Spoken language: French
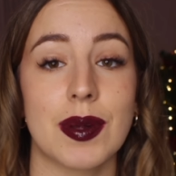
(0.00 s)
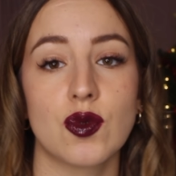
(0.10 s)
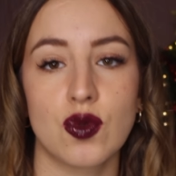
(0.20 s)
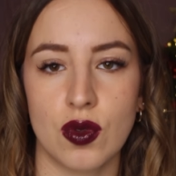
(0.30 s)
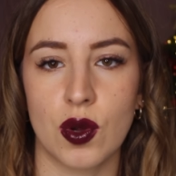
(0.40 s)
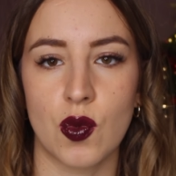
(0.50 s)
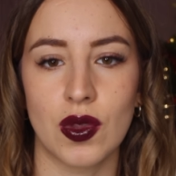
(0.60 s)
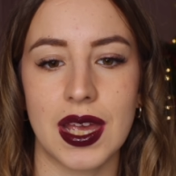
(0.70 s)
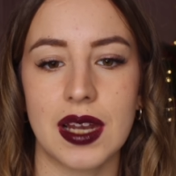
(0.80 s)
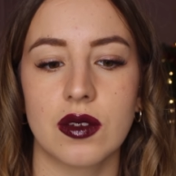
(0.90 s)
pas du tout dans
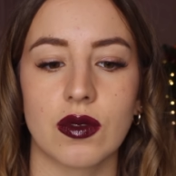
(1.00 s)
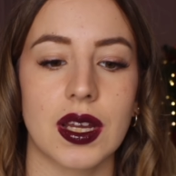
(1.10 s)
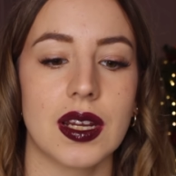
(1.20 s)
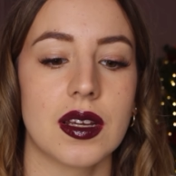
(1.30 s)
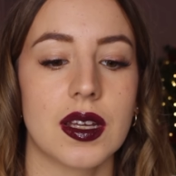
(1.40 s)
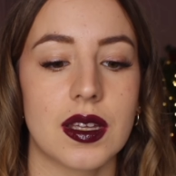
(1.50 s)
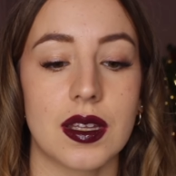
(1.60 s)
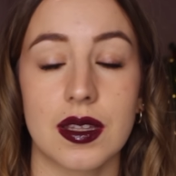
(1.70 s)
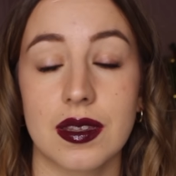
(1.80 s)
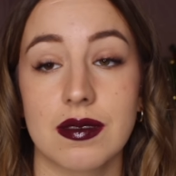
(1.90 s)
mon aile, donc elle est.